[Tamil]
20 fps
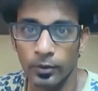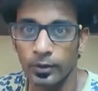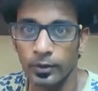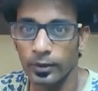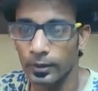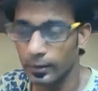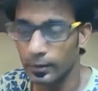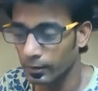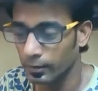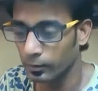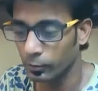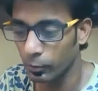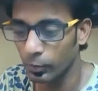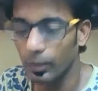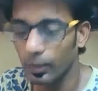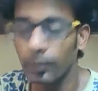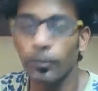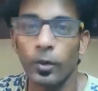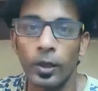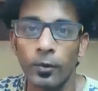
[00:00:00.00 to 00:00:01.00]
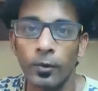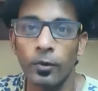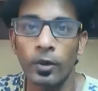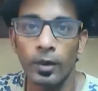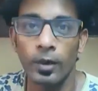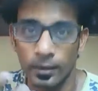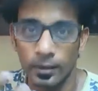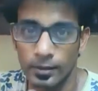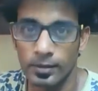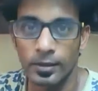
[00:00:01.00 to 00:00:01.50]
இந்த தொழில்
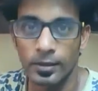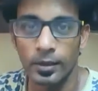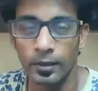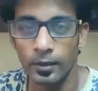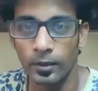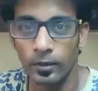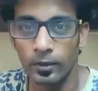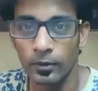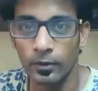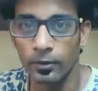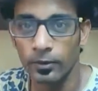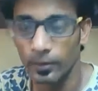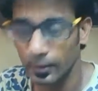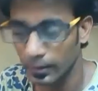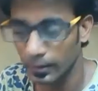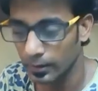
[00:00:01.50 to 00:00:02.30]
முனைவோருக்கான ஸ்கில் இருக்கணும்